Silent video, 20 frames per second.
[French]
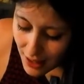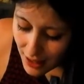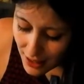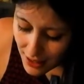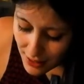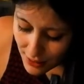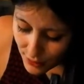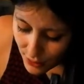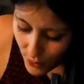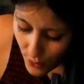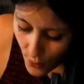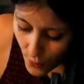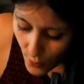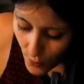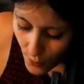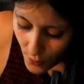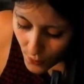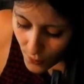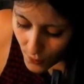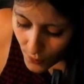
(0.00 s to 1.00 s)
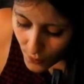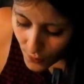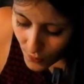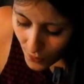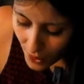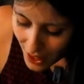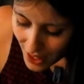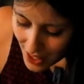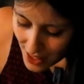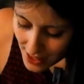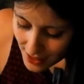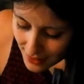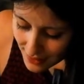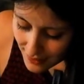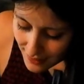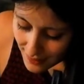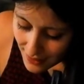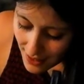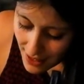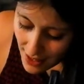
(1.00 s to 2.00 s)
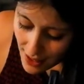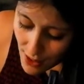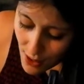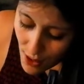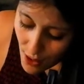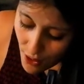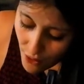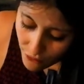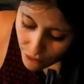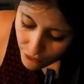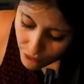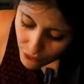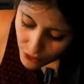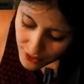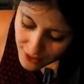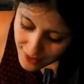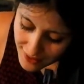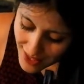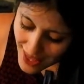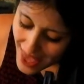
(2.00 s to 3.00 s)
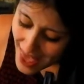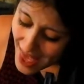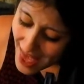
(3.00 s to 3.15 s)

les os, s'il le faut, c'est